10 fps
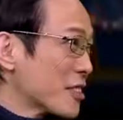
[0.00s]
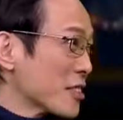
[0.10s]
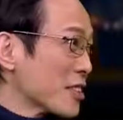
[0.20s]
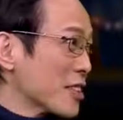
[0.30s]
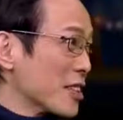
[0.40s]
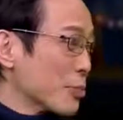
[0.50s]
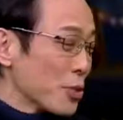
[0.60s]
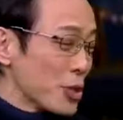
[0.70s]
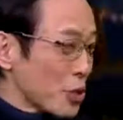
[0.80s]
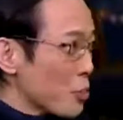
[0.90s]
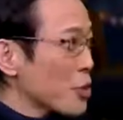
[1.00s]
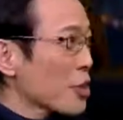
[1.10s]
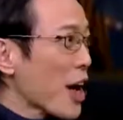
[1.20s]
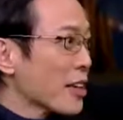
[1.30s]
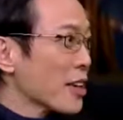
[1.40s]
就是你不能随便
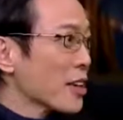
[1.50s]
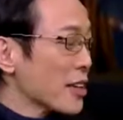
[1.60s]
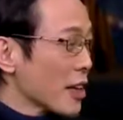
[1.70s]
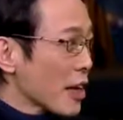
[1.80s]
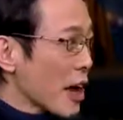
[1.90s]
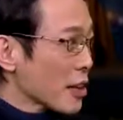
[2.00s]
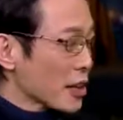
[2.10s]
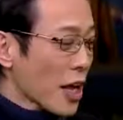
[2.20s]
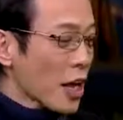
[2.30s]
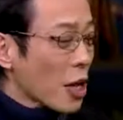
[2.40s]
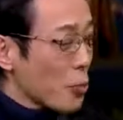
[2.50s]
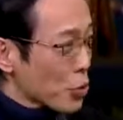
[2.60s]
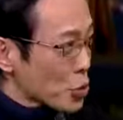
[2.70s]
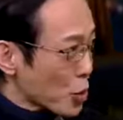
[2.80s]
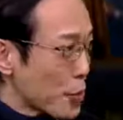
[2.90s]
去看的，你要看的，但是他
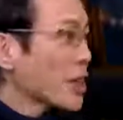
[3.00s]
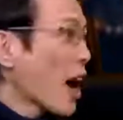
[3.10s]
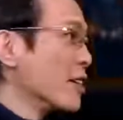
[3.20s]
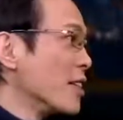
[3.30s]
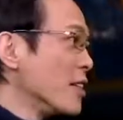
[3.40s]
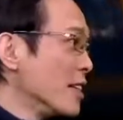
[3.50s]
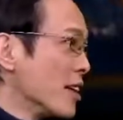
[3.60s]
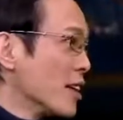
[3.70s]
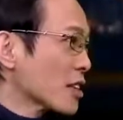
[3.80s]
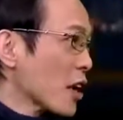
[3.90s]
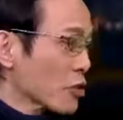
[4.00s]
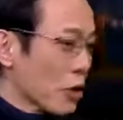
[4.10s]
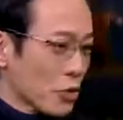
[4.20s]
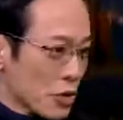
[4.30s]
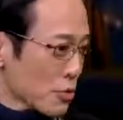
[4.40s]
不会随便打人，但
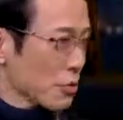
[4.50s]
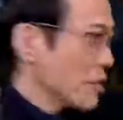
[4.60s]
他会